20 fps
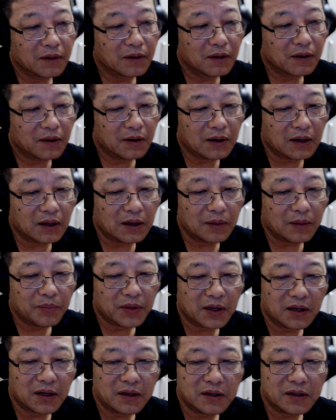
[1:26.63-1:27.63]
啊，
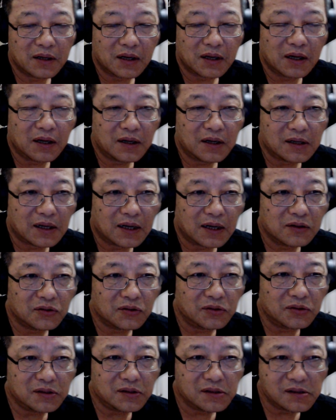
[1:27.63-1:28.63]
骗人家干啥？有
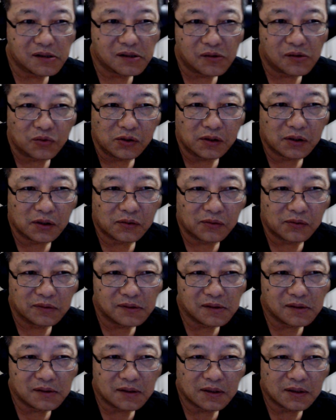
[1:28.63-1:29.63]
人指责婚介公
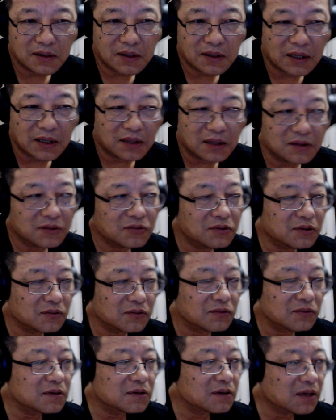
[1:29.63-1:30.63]
司啊，这婚介
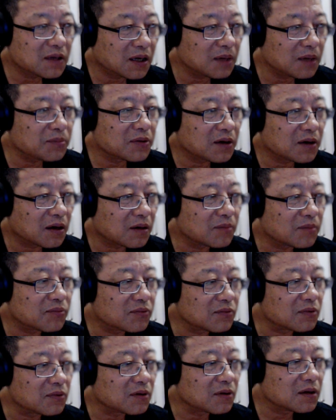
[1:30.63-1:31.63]
公司太不靠
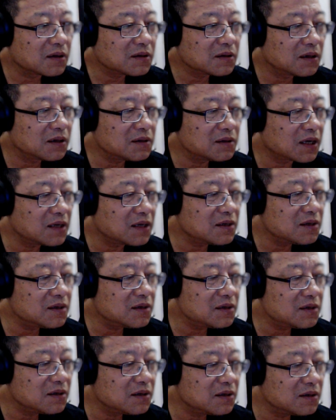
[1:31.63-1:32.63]
谱了，像翟欣
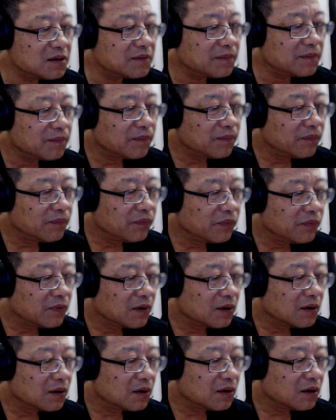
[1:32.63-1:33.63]
欣、
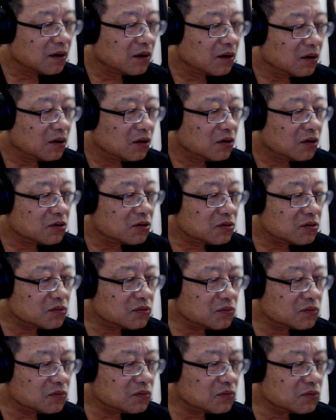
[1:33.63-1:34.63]

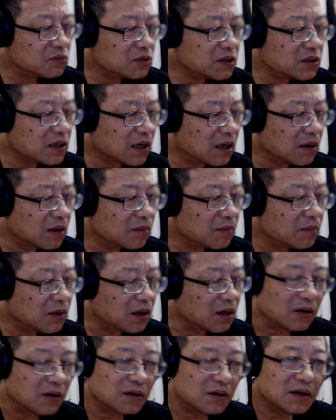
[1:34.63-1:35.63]
苏享
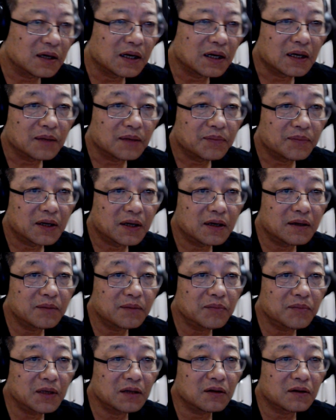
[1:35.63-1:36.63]
茂啊，把人
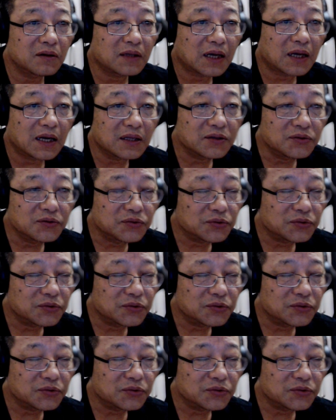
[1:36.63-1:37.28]
命都搭进去。